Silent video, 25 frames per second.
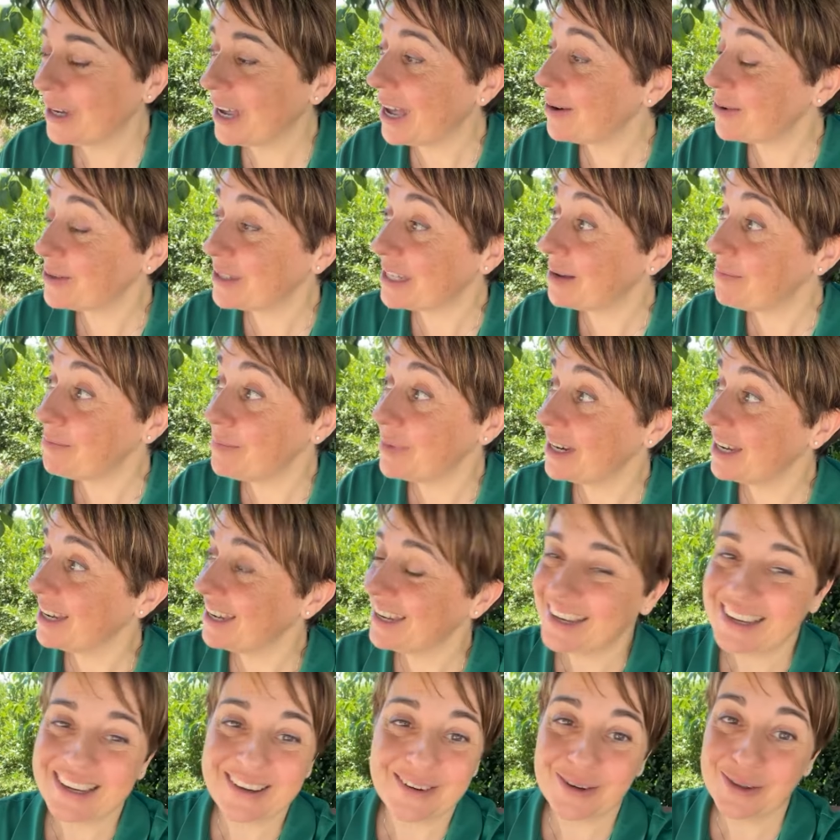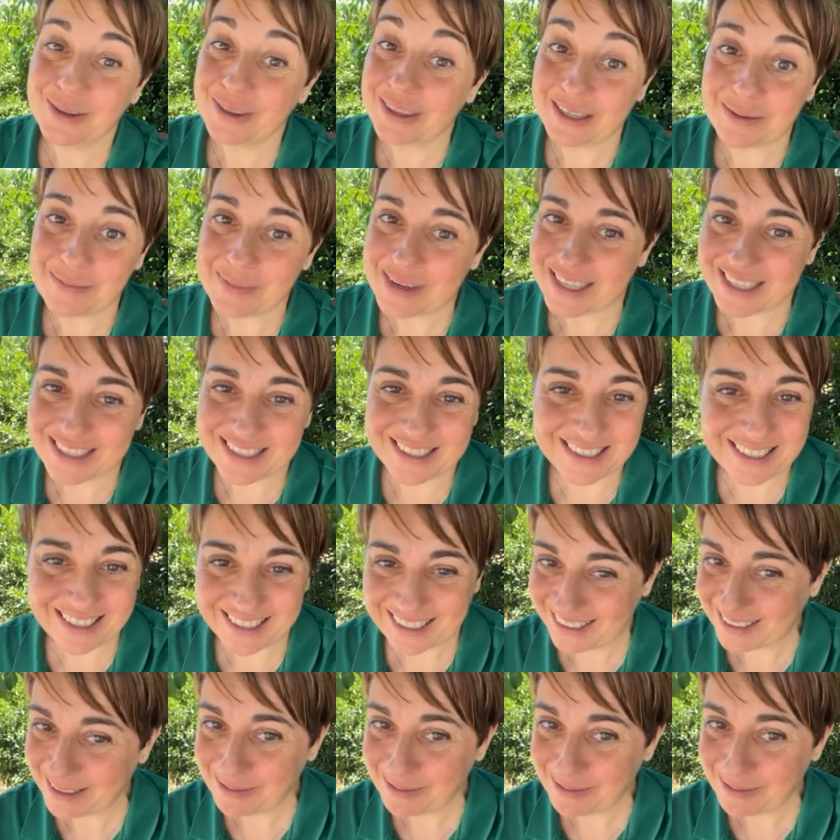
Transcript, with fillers: ero sempre ottimista,